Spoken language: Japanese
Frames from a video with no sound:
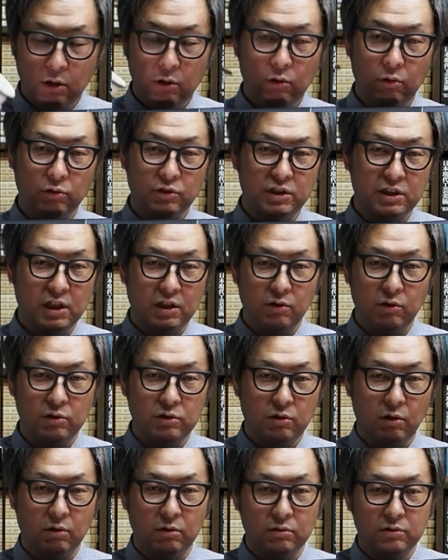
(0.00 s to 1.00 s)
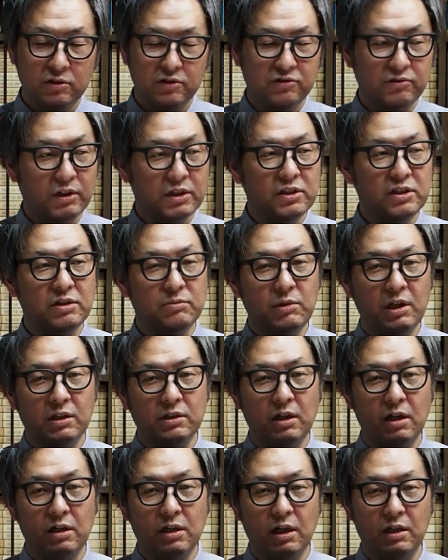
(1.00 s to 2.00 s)
こちらの糸、実は いち
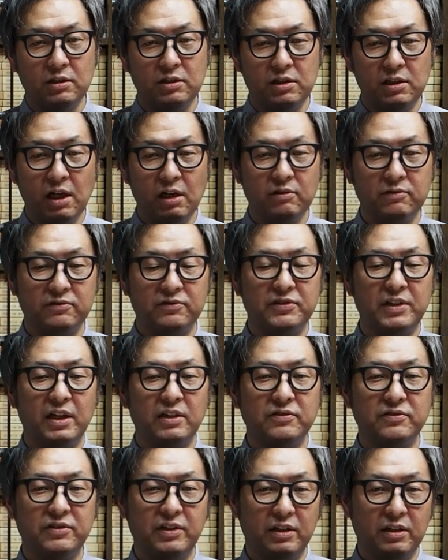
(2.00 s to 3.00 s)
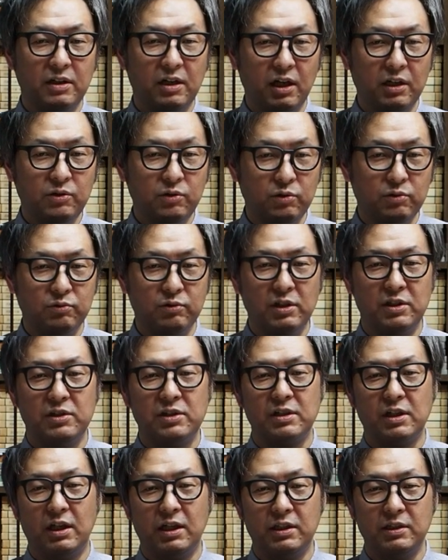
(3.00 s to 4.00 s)
メーター 間に約さんぜんかいという年
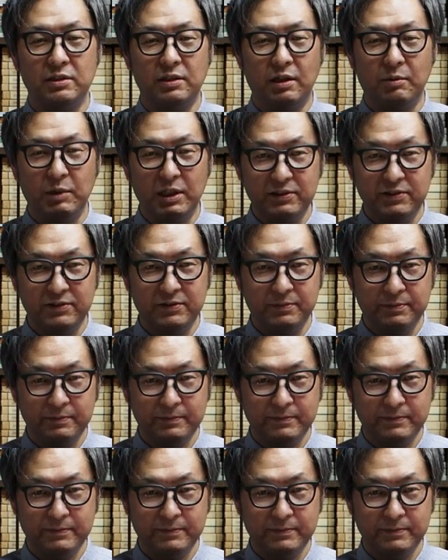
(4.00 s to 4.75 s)
始が入ってます。